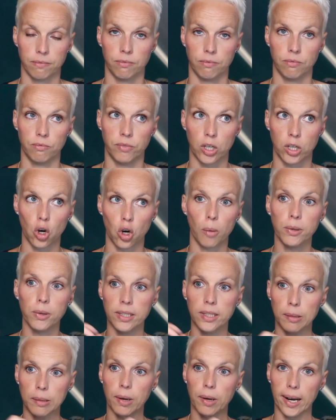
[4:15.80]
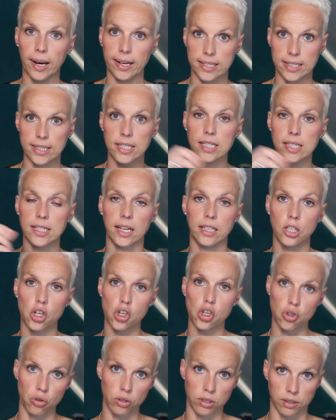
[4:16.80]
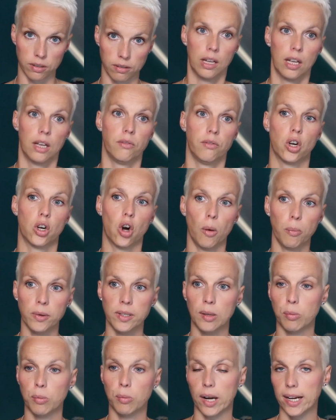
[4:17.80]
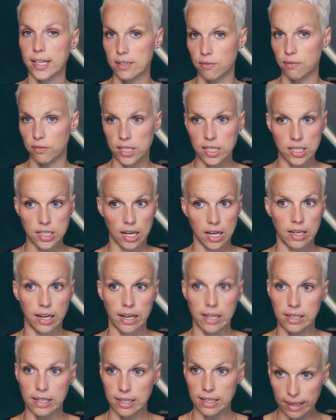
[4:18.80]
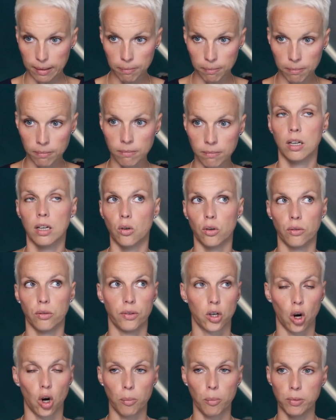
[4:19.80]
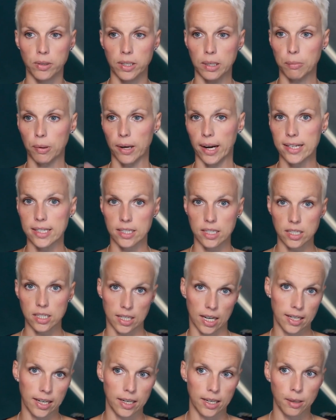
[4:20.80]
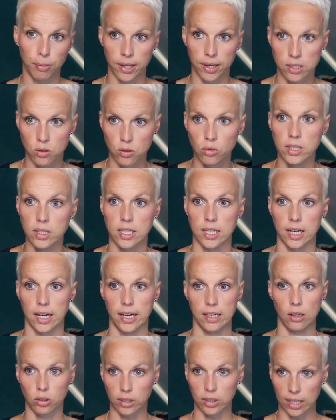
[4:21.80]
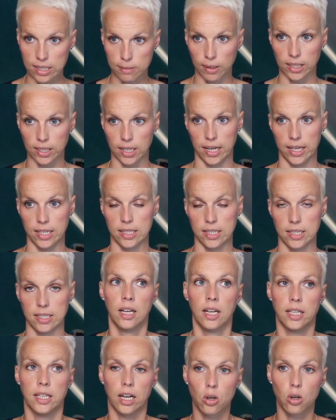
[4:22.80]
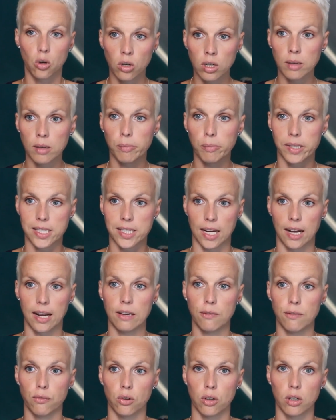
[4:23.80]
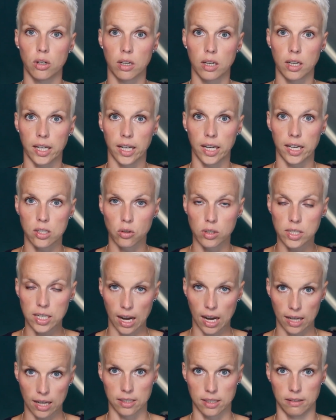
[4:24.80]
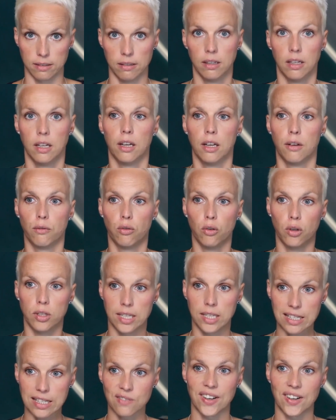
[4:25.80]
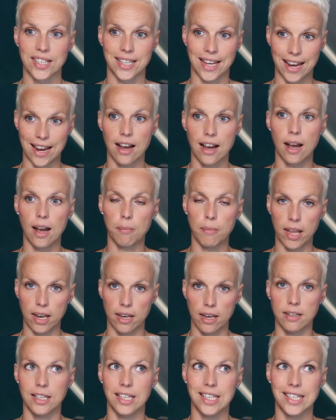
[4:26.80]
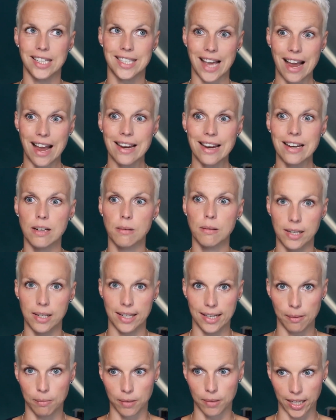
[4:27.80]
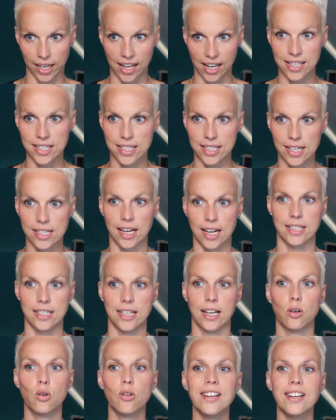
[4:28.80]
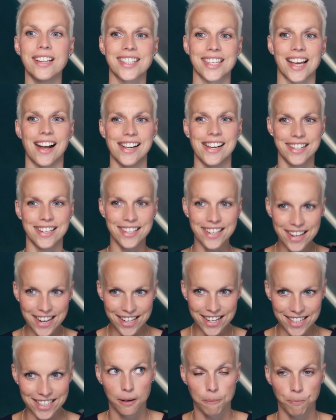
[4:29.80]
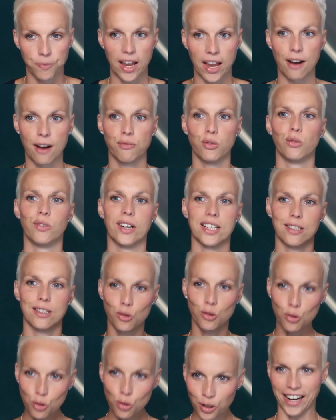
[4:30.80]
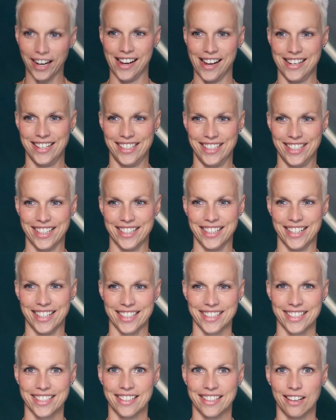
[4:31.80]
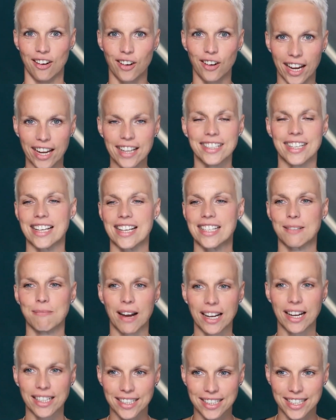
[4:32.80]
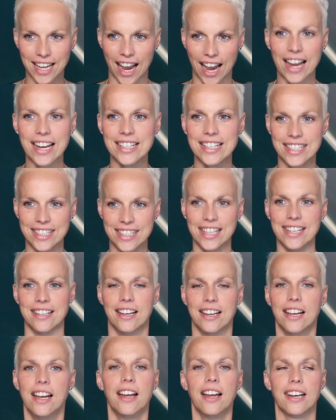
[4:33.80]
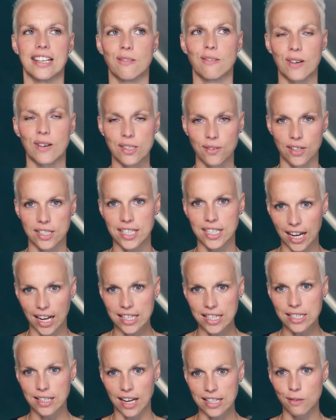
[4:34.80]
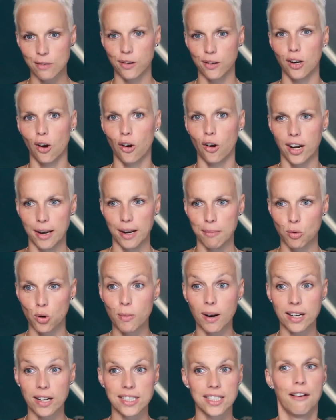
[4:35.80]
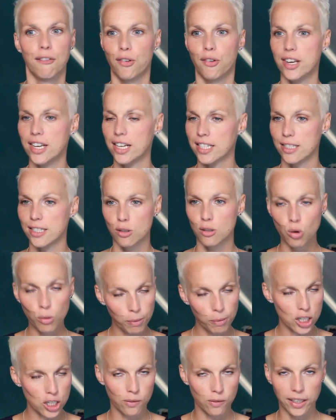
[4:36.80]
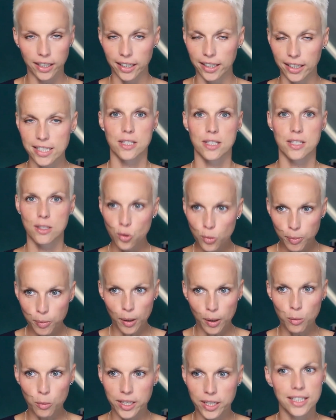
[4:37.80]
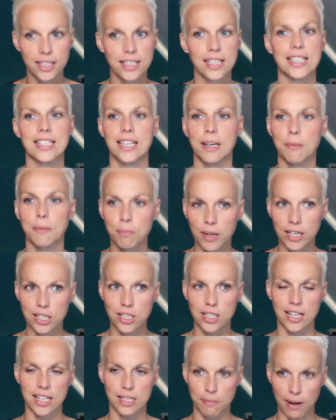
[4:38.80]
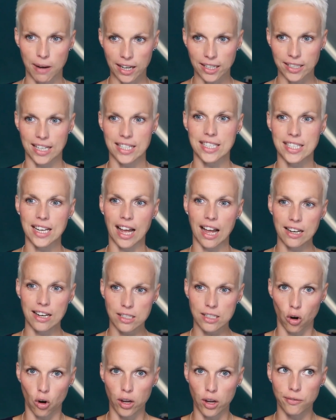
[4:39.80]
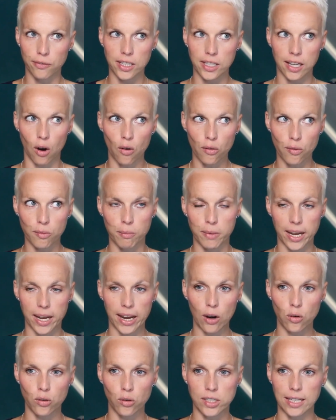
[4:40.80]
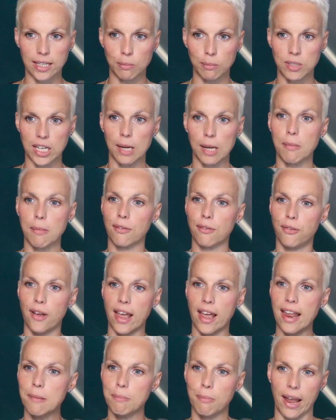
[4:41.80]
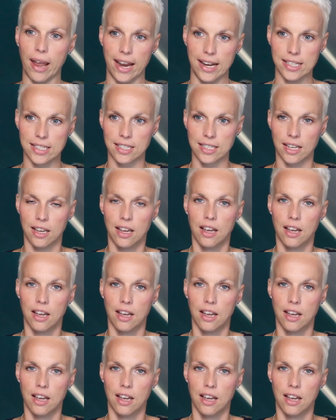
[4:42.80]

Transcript: Wir koppeln den Preis nicht an die Stunde. Wir koppeln den Preis nicht an dein Leben und wir koppeln den Preis nicht an deine Persönlichkeit. Auch das macht keinen Sinn. Der Kunde bezahlt für Resultate für das, was er am Ende in seinem Leben realisiert hat. Der Kunde zahlt nicht dafür, was du realisiert hast. Okay, das macht keinen Sinn. Das ist was, was ich ganz, ganz viel online beobachte. Finde ich super schwierig, super weird. Es gibt Menschen, die das machen. Das sind alles Käufe, die laufen mehr unter dem Thema Fanbase.